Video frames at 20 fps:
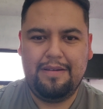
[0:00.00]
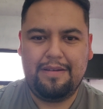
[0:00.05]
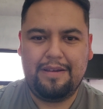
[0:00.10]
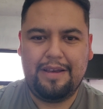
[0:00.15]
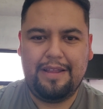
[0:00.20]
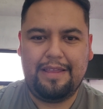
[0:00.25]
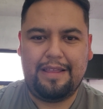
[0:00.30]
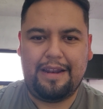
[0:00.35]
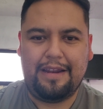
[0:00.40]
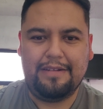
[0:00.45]

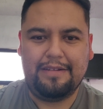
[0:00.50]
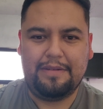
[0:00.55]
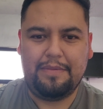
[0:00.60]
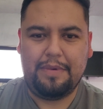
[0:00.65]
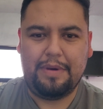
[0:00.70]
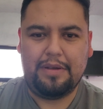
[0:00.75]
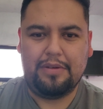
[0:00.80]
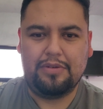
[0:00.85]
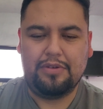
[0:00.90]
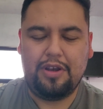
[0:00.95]
¿Qué tal,
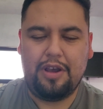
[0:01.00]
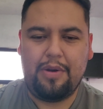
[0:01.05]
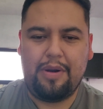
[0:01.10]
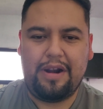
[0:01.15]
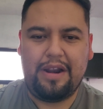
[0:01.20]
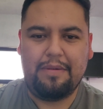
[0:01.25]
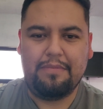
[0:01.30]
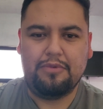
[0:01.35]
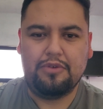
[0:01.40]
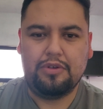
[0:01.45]
estimados? Hoy
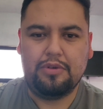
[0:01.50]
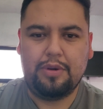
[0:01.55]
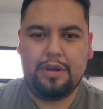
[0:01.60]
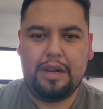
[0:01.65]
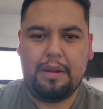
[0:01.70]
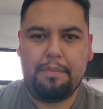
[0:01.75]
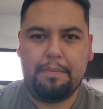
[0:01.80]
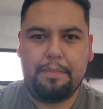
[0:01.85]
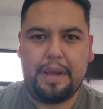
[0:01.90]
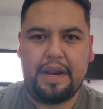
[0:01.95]
hablaremos sobre
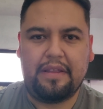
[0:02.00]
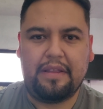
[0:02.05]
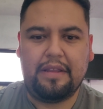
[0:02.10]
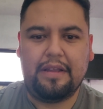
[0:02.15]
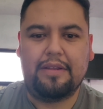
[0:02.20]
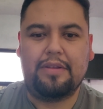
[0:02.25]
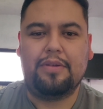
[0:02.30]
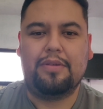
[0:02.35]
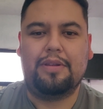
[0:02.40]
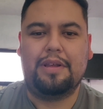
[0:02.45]
la
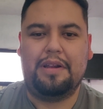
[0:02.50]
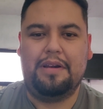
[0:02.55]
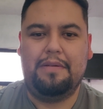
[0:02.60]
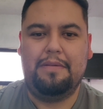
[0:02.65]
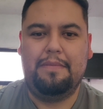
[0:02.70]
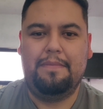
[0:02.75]
pérdida total.